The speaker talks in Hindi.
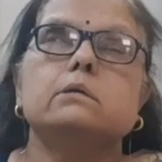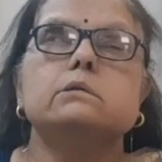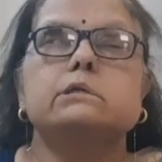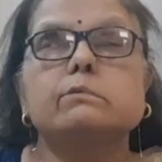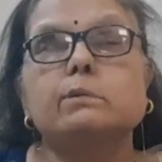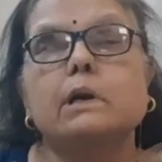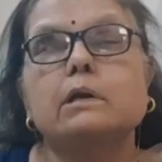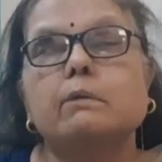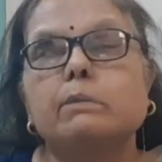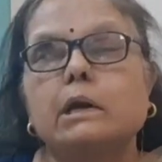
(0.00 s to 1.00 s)
शिव
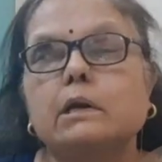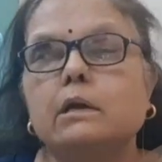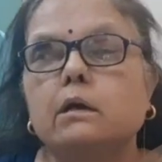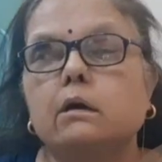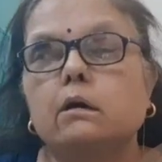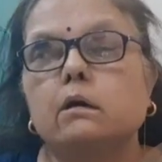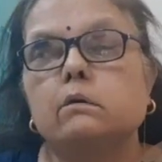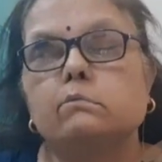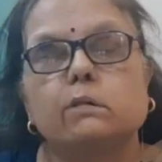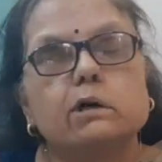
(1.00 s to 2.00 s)
पुराण का पार्ट है
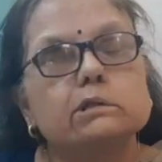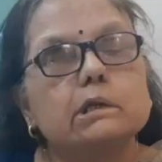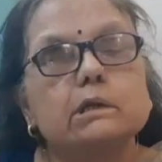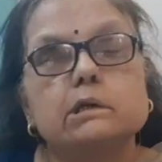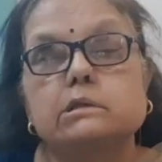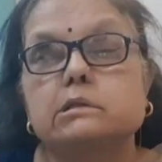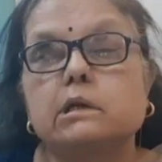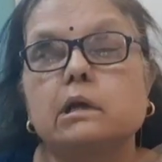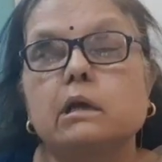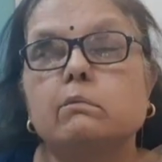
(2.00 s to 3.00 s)
और बहुत ही
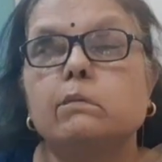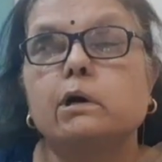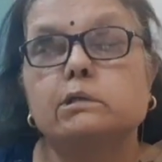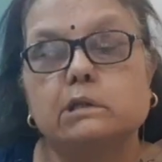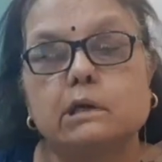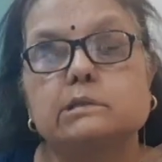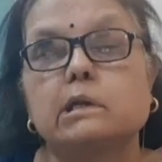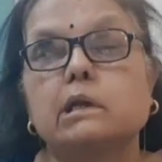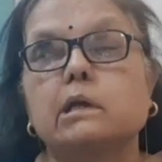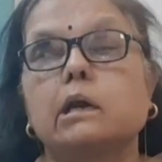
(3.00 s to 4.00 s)
इंटरेस्टिंग है बहुत
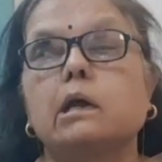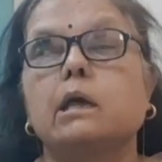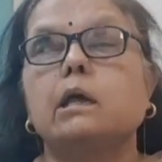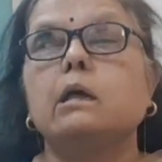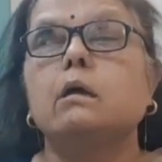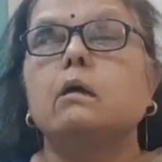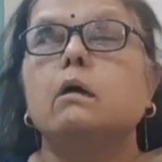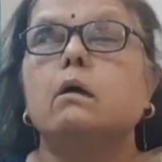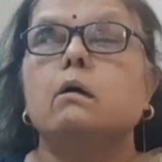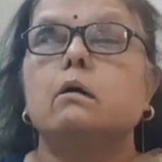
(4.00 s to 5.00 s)
अच्छा लग रहा है
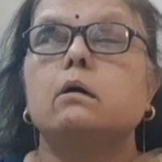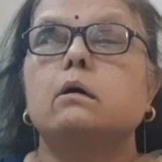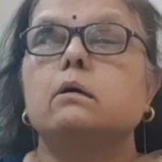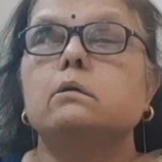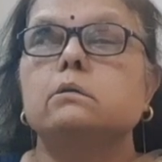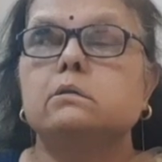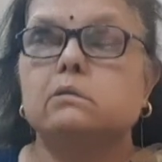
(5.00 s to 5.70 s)
और